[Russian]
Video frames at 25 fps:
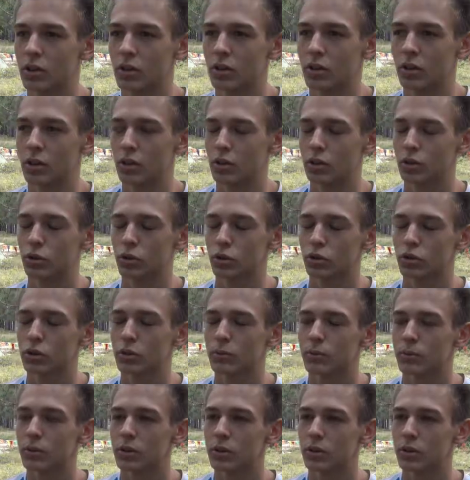Э, то,
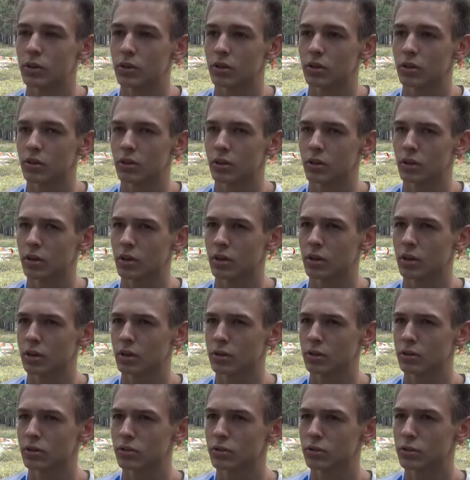что мы
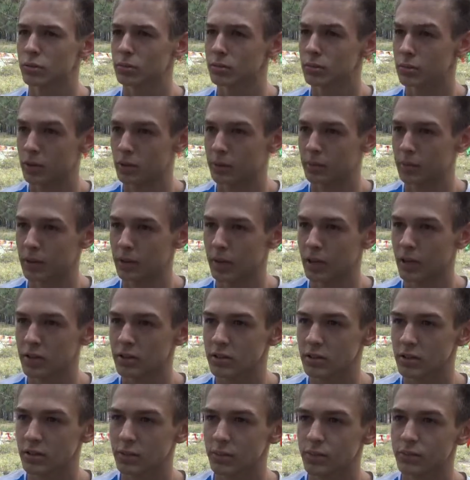организуем
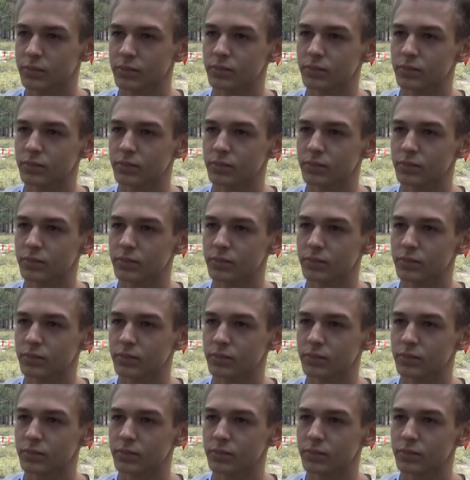мероприятия